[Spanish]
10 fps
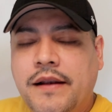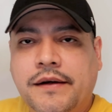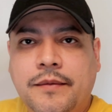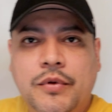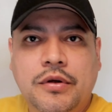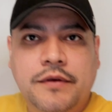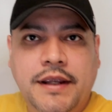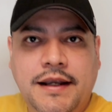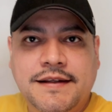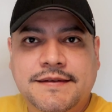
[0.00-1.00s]
el review
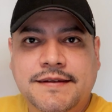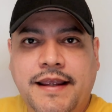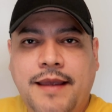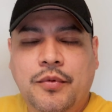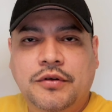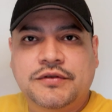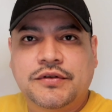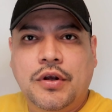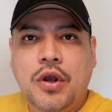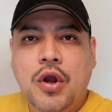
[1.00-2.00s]
de las
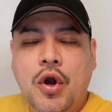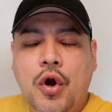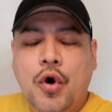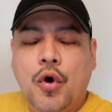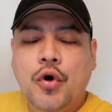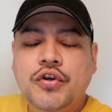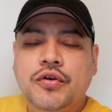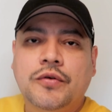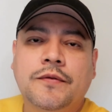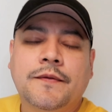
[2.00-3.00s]
Evox
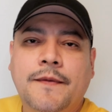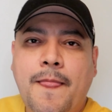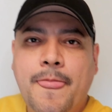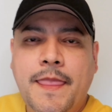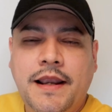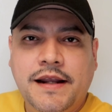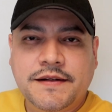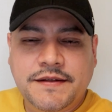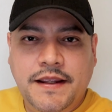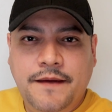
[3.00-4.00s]
8 del
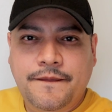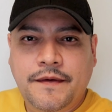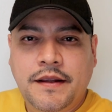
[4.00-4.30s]
RCF.